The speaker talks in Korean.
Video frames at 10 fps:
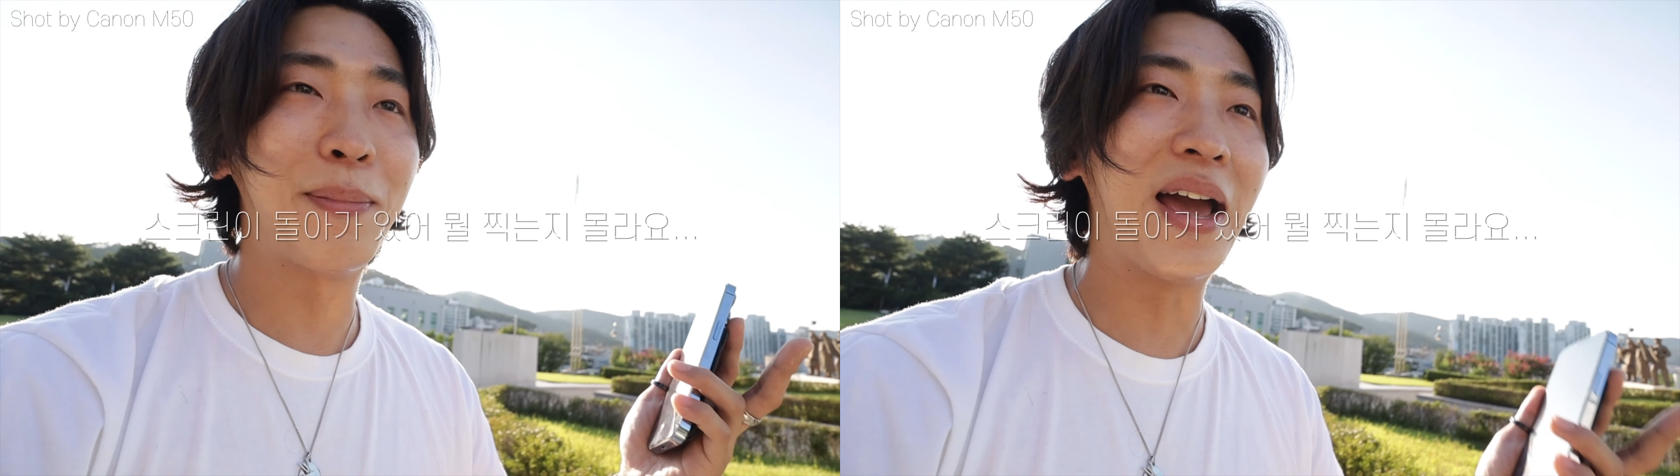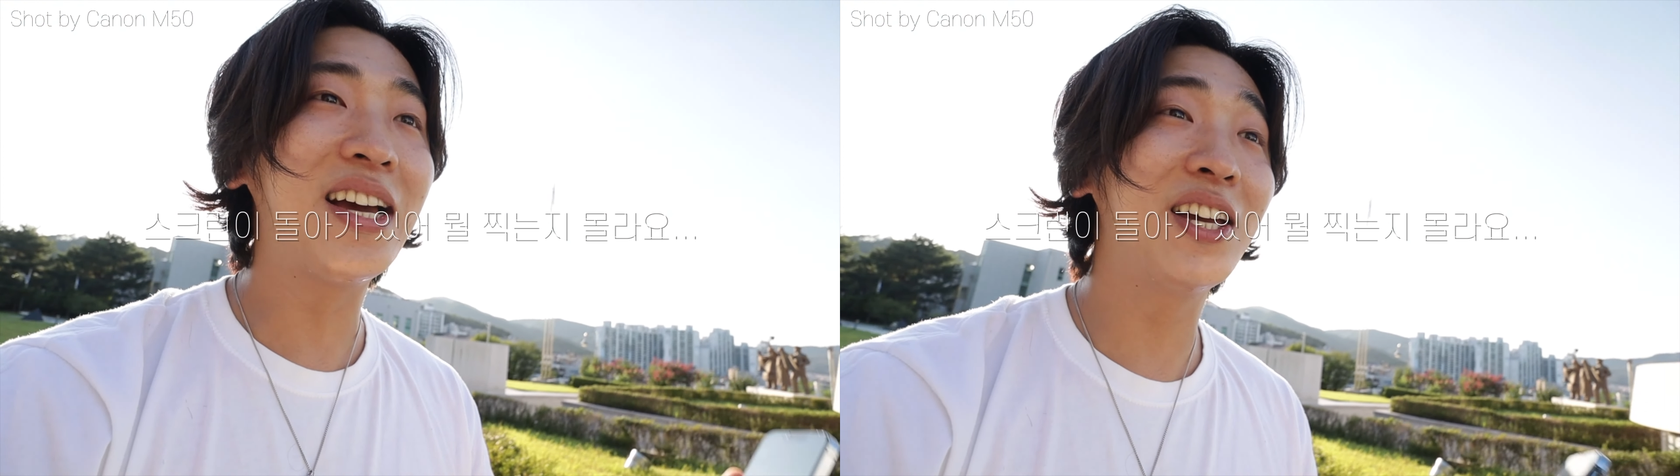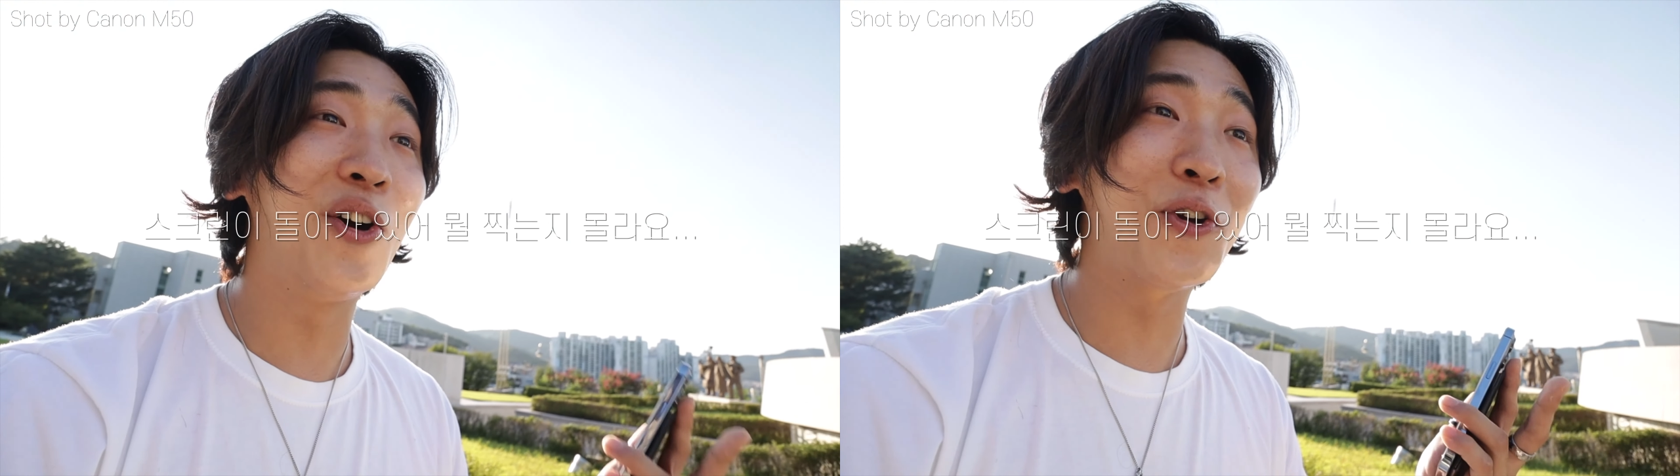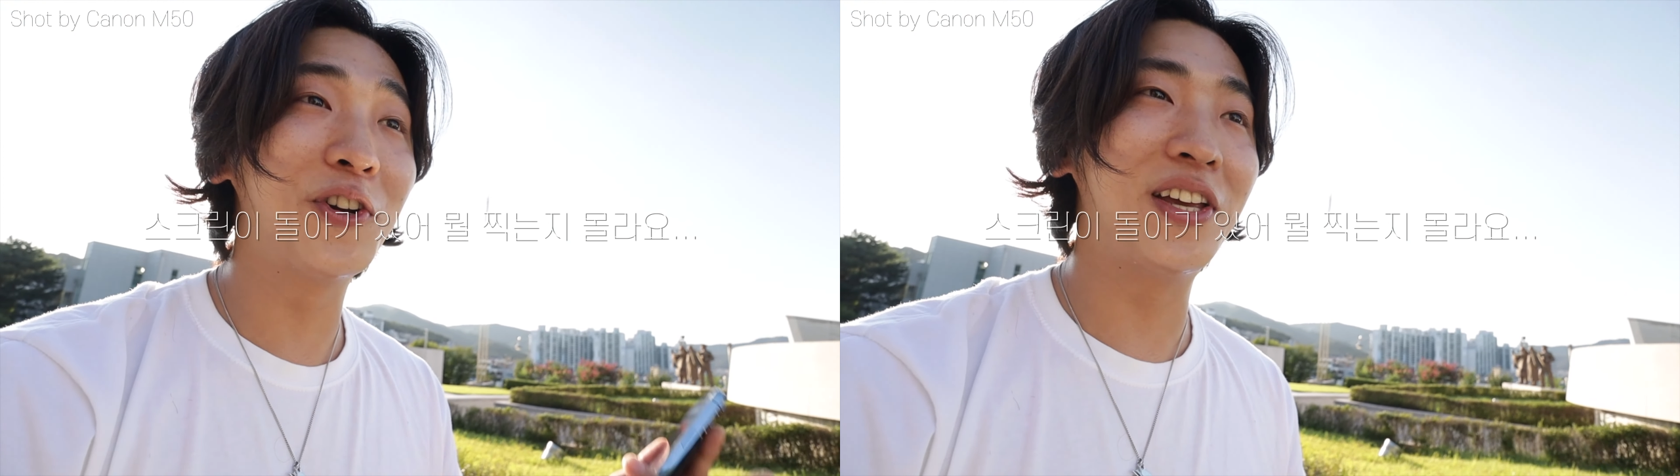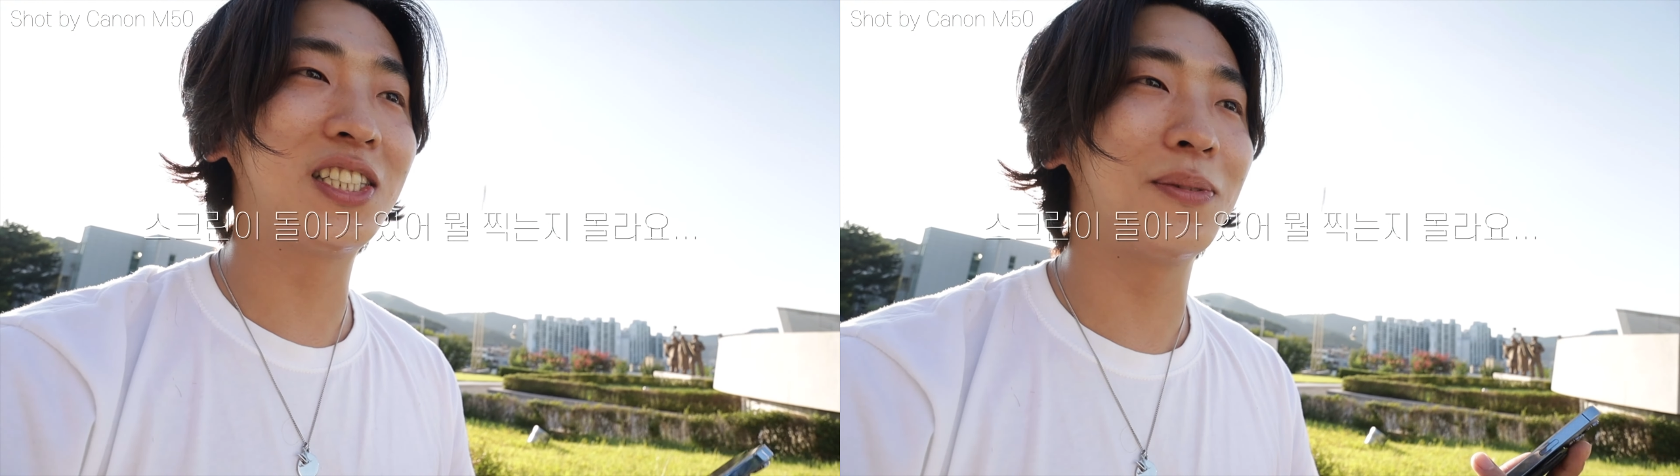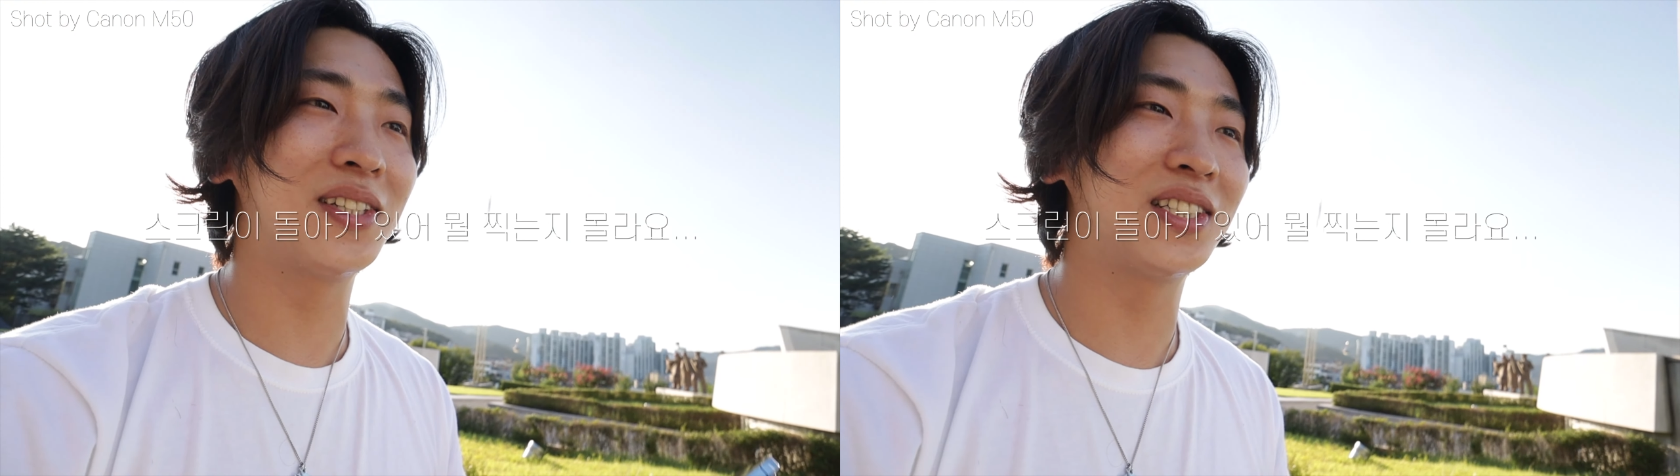마이크에 연결돼 있으면